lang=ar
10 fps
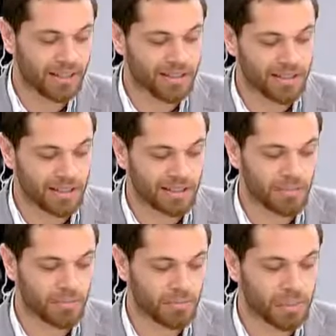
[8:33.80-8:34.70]
ذس
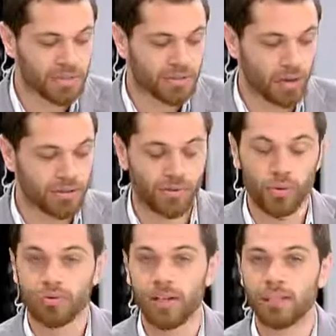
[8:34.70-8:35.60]
از مثل سمارت
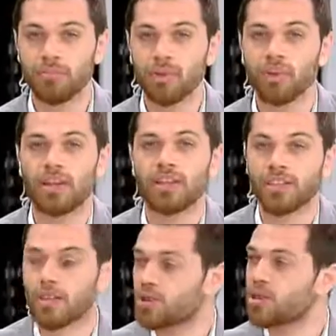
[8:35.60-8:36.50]
فون فاكيد بده يكون عندها
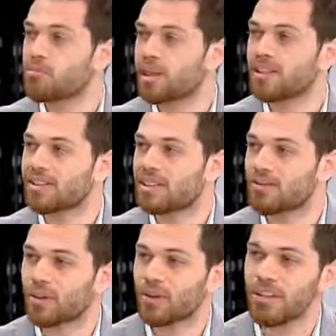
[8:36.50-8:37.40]
شارجر مثل
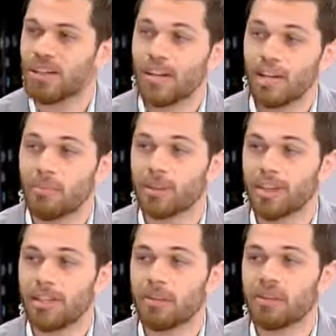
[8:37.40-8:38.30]
التليفون
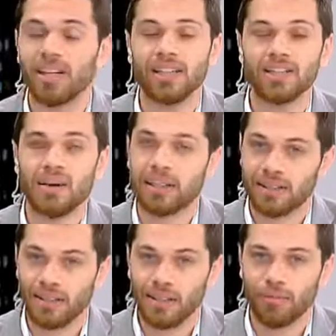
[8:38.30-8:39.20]
البطاريه بتضاين سبع
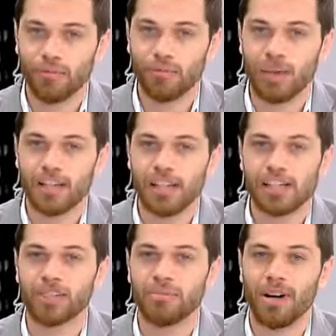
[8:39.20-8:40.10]
ايام فكل
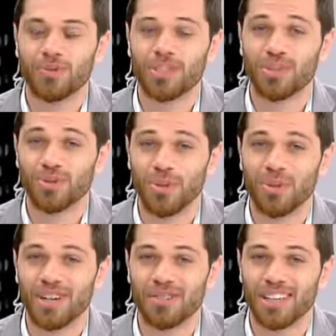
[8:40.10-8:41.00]
جمعه بتشارجوها
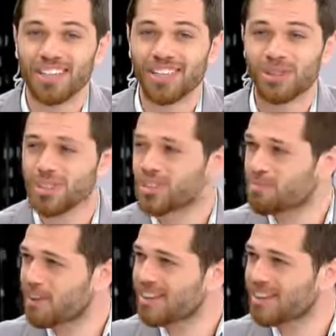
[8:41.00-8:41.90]
مره واحده which is
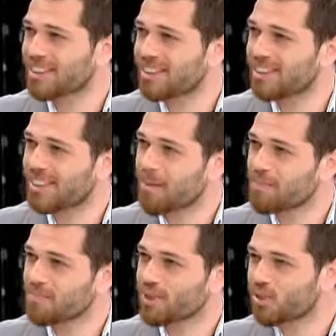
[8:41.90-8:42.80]
إيه. practical
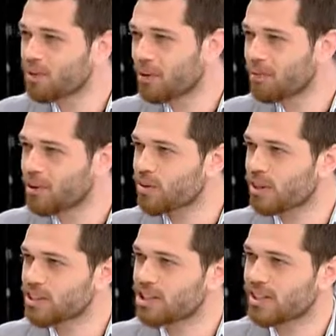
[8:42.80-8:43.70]
انه ما منه
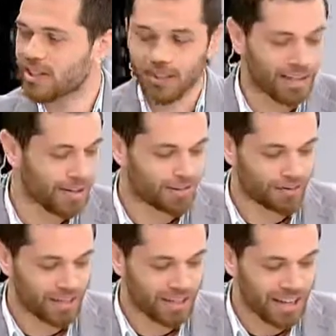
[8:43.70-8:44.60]
هالشيء
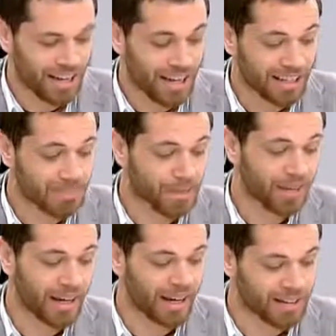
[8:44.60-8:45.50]
الجراف قد ايه
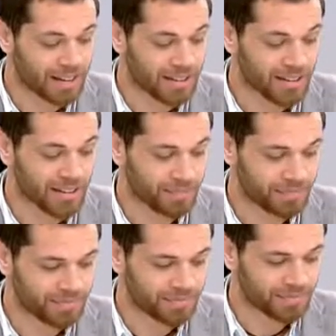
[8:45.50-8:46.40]
بتدفعي حقها كاتيا؟
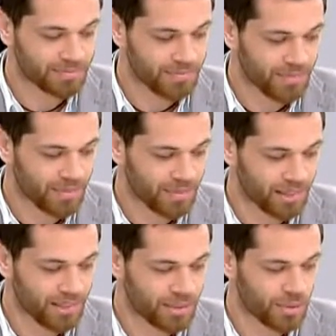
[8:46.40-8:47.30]

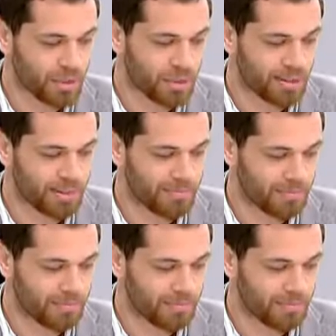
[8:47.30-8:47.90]
هذا السؤال الاهم